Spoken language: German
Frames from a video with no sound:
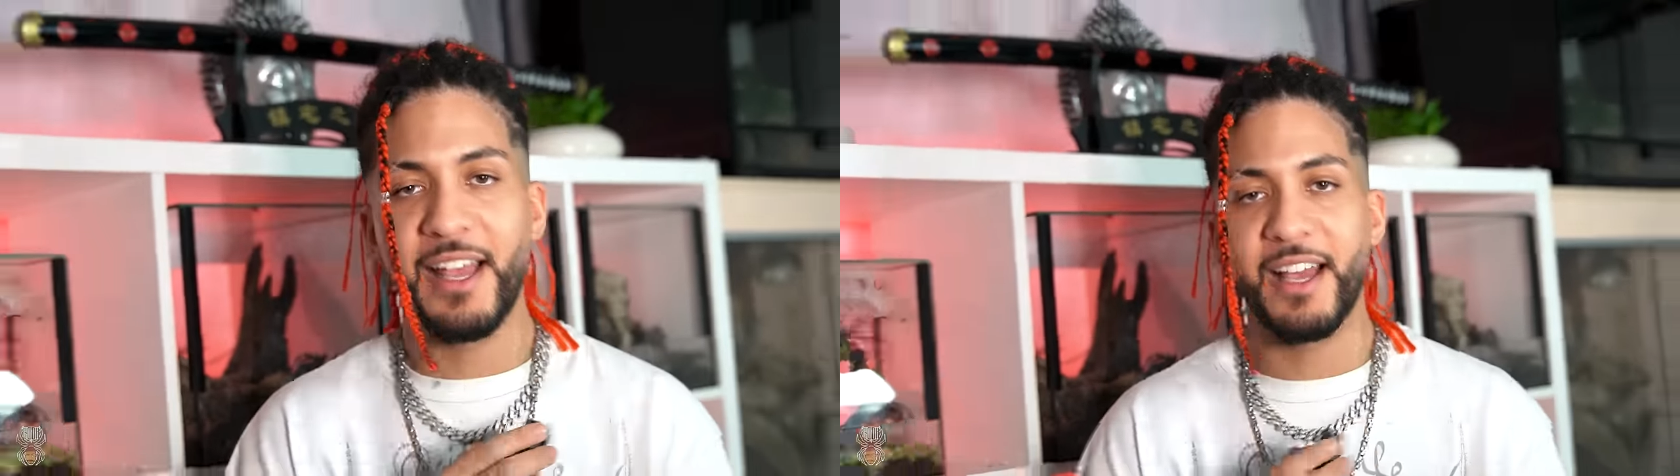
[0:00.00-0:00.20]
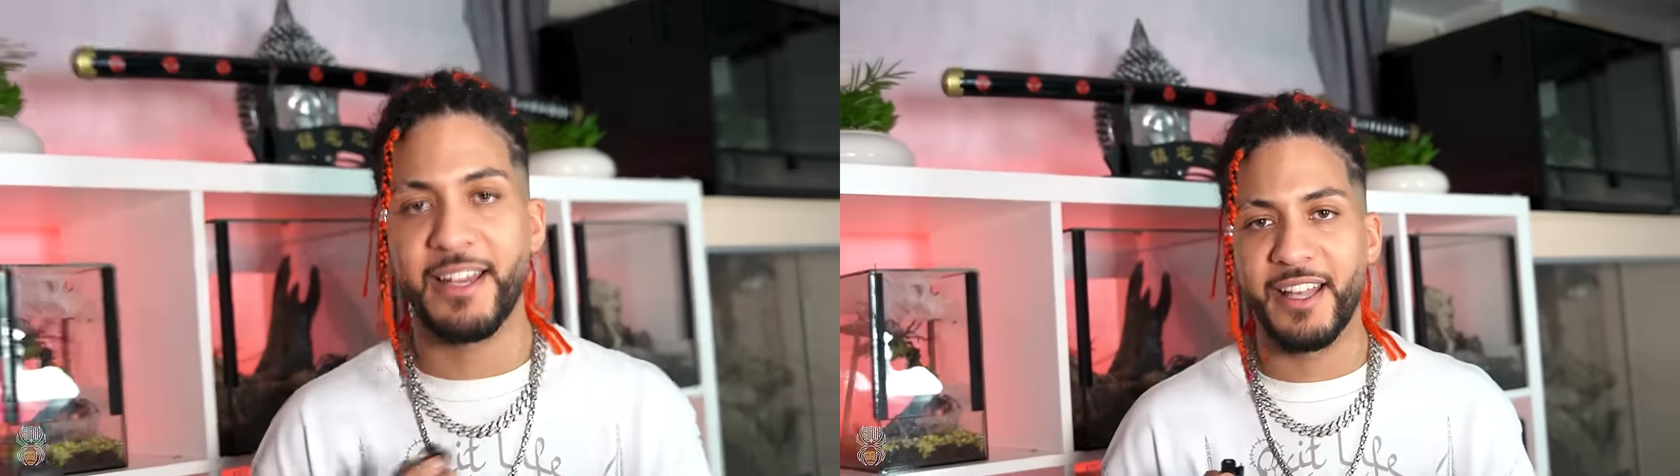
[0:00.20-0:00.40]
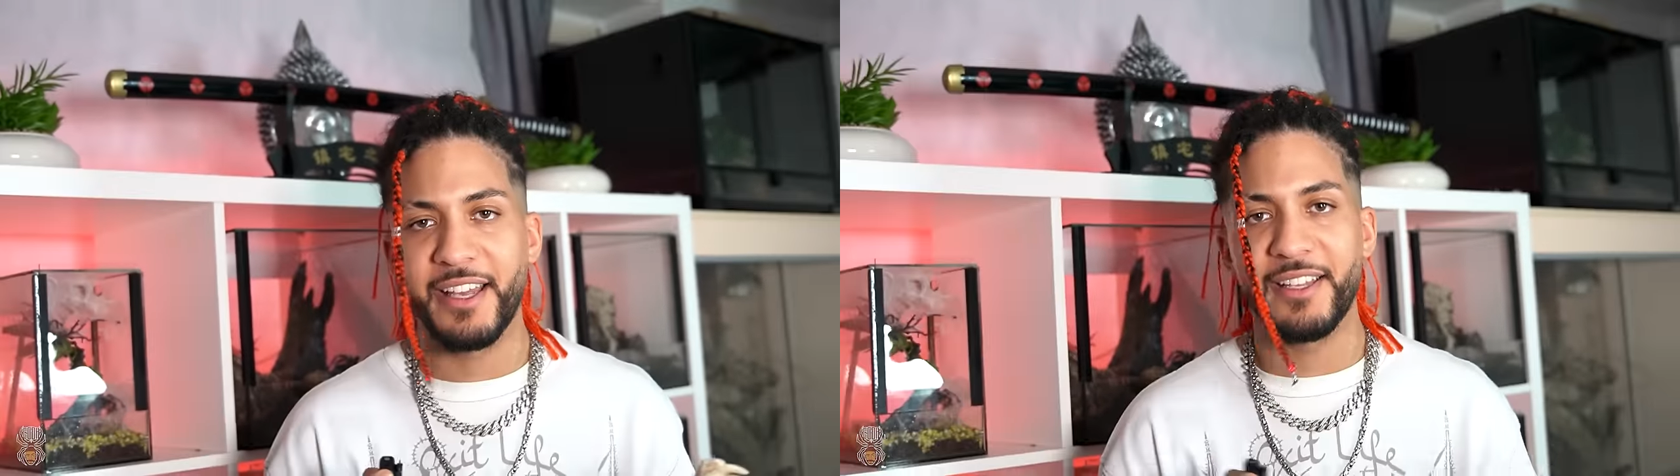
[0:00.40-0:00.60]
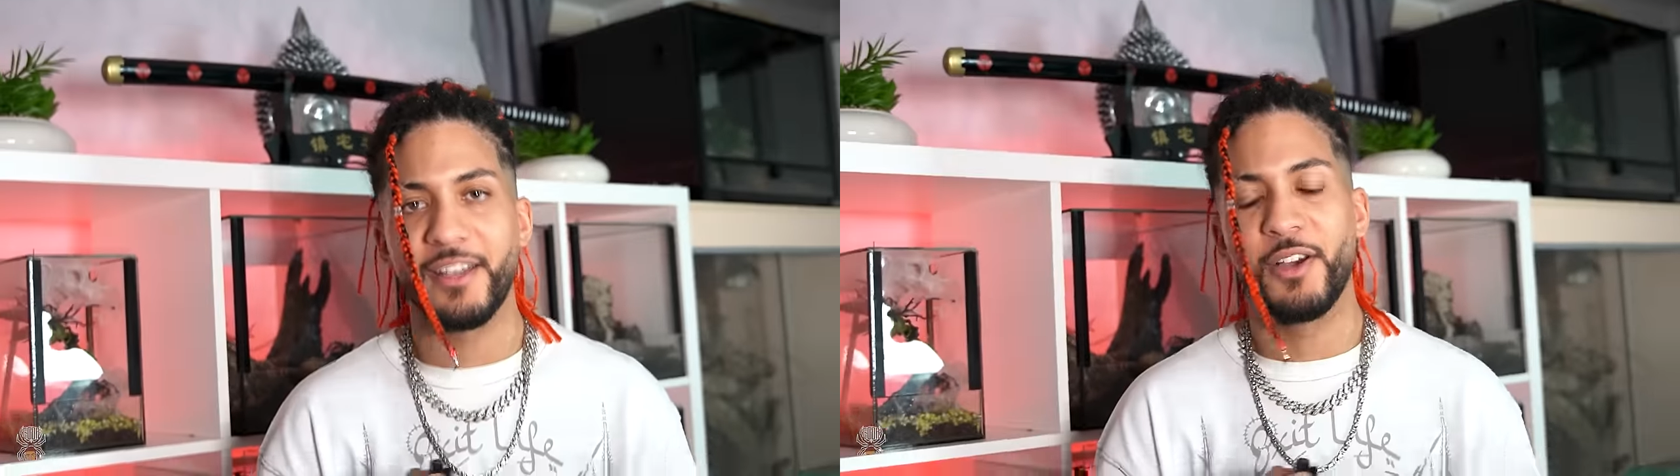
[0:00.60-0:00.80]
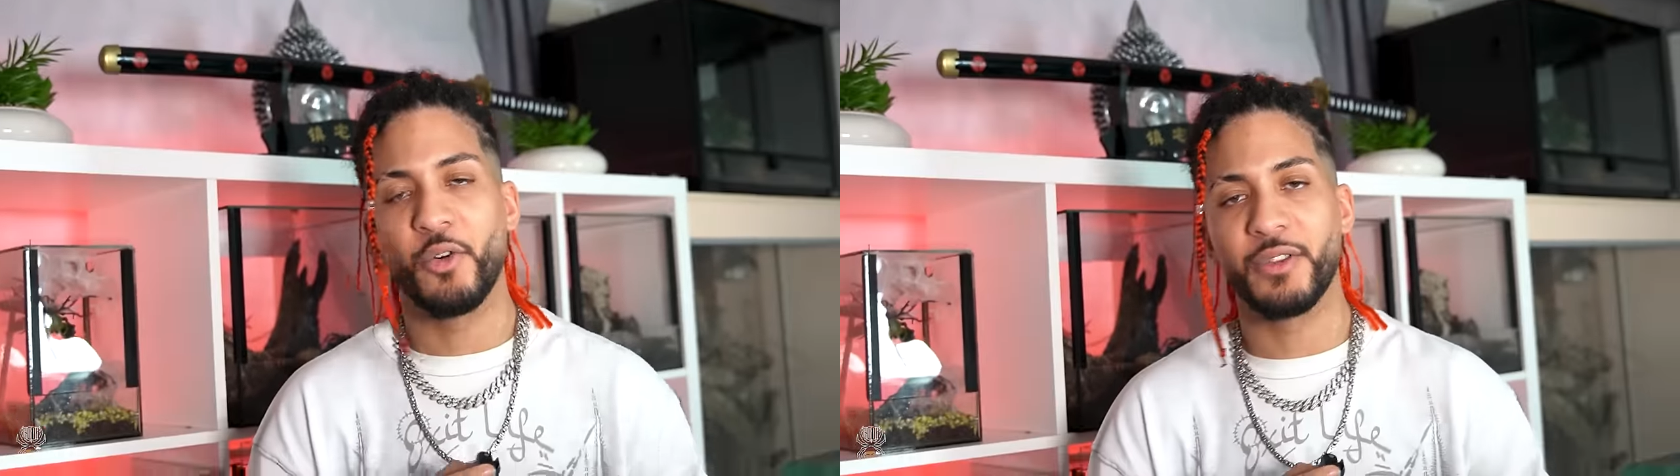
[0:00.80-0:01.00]
ein Like
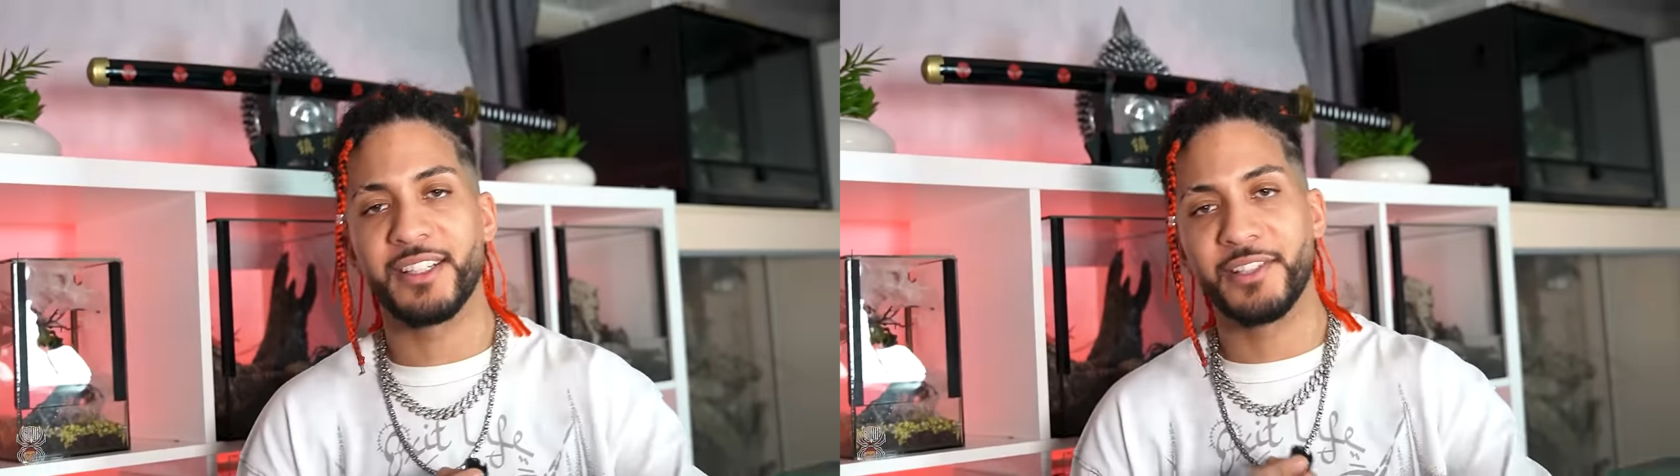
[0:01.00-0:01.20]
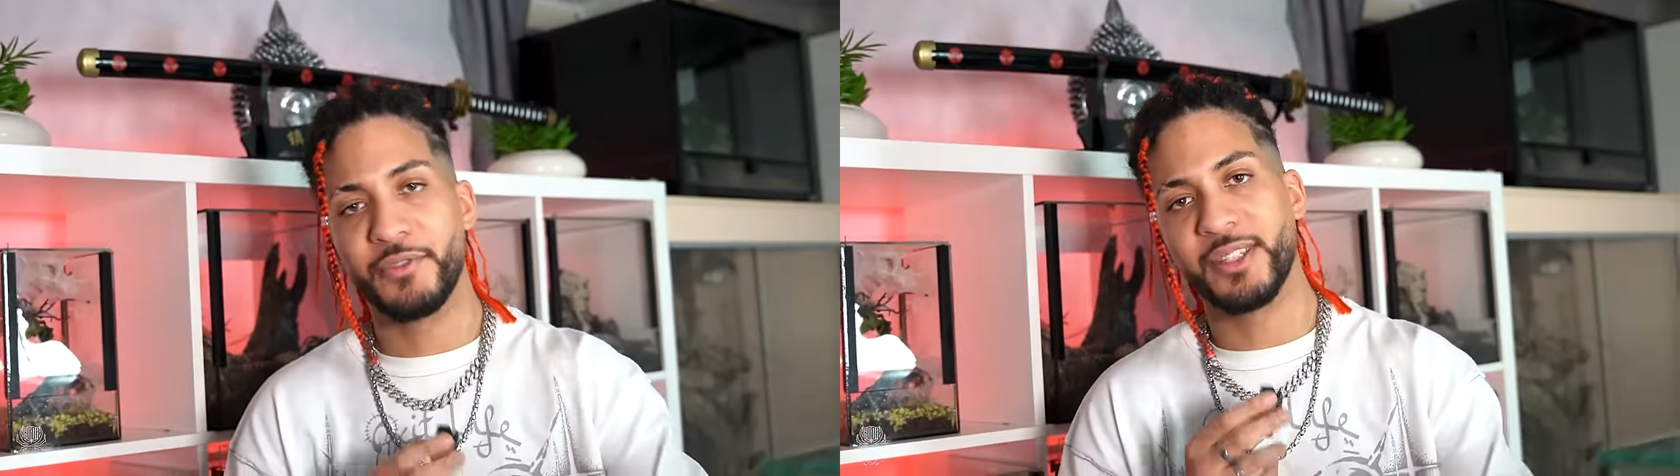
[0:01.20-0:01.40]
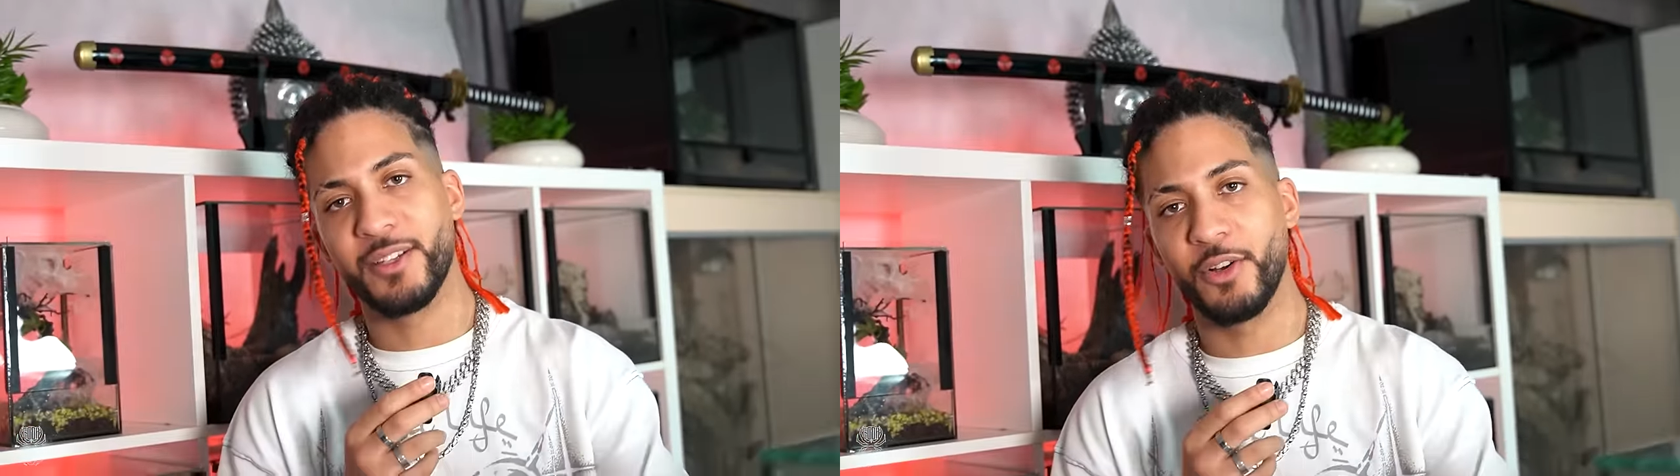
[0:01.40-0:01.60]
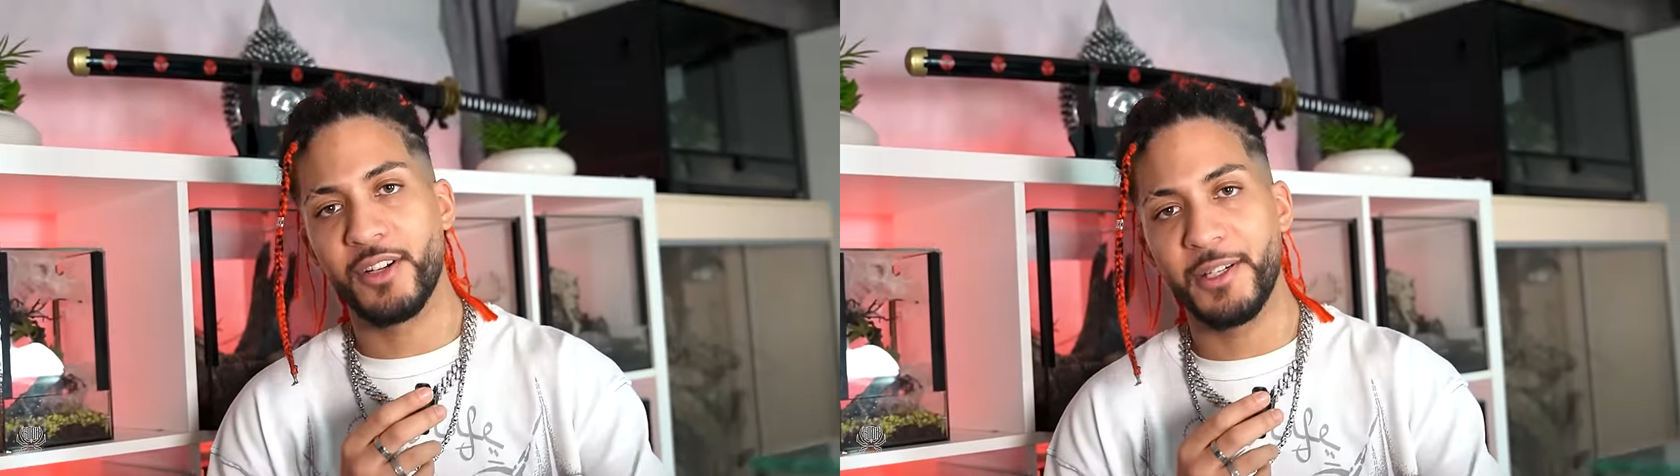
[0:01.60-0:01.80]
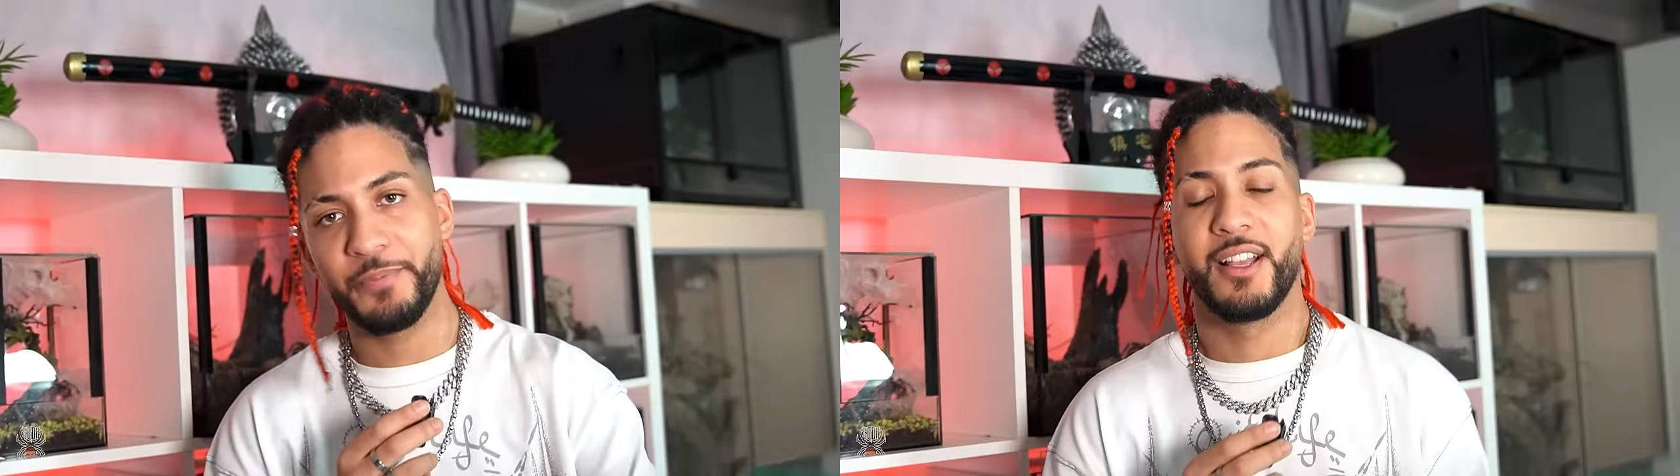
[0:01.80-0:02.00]
und aktiviert die Glocke.